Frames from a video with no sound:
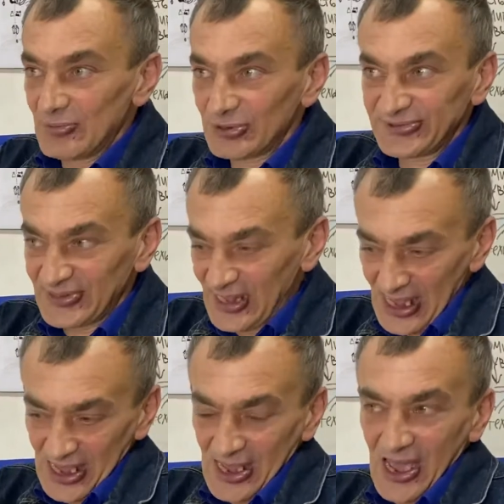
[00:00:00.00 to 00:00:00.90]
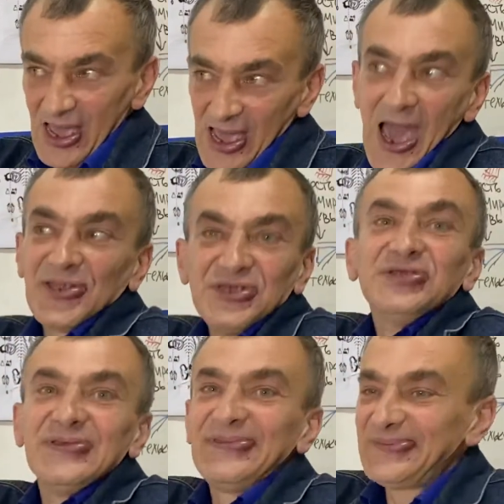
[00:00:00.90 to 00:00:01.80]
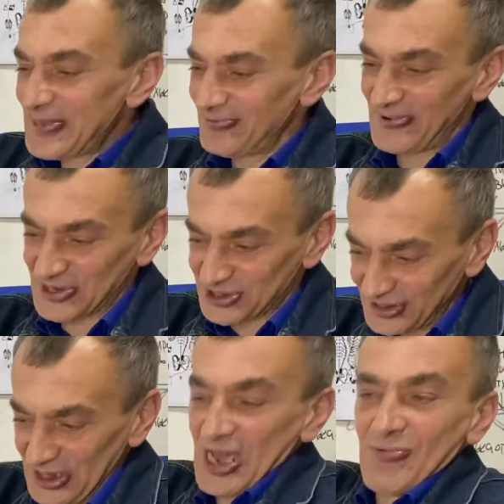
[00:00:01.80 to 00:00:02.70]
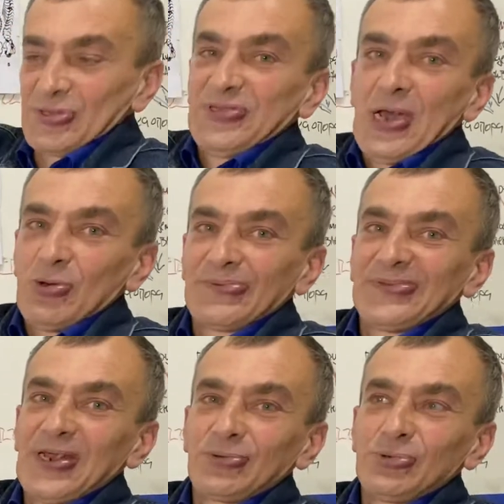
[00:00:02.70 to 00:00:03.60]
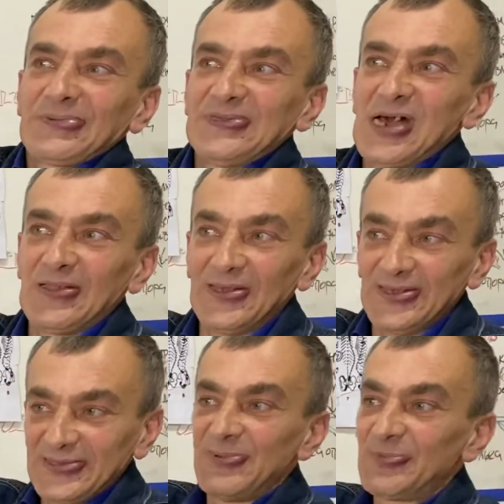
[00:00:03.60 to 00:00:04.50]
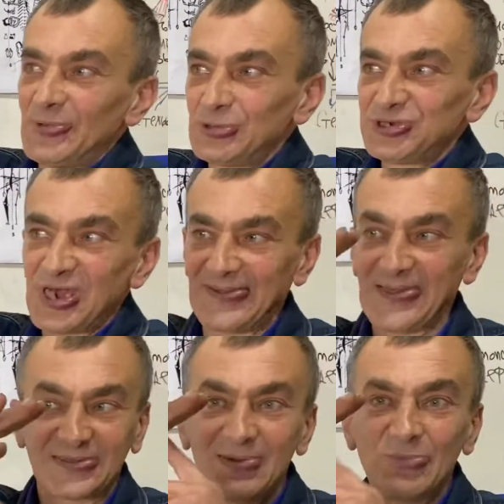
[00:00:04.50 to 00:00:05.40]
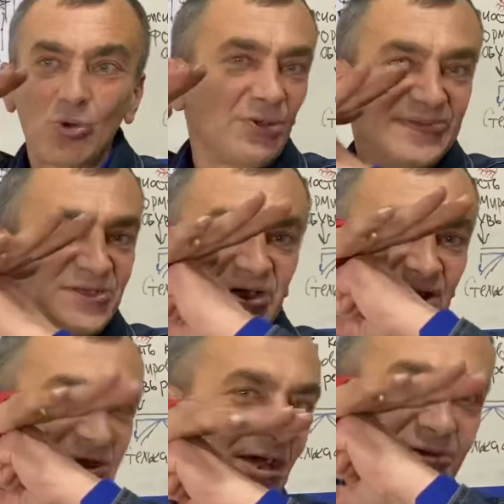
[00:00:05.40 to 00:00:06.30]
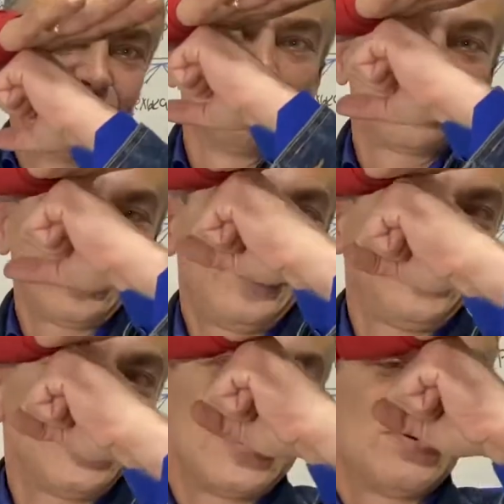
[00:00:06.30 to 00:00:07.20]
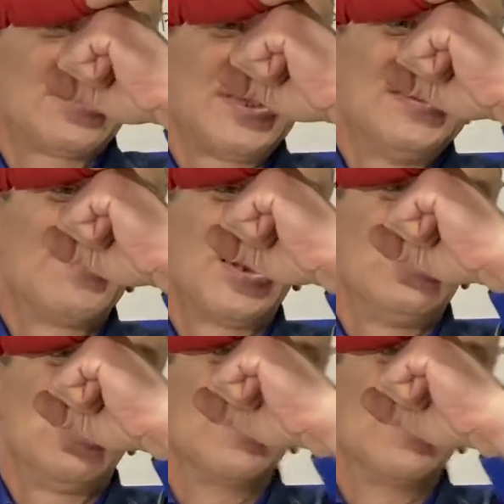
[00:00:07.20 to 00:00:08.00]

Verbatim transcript: вот на 1,7, ваша нога вот так вот сразу встала. И теперь получается, а там кости не хотят гнуться, и стелька вот таким колом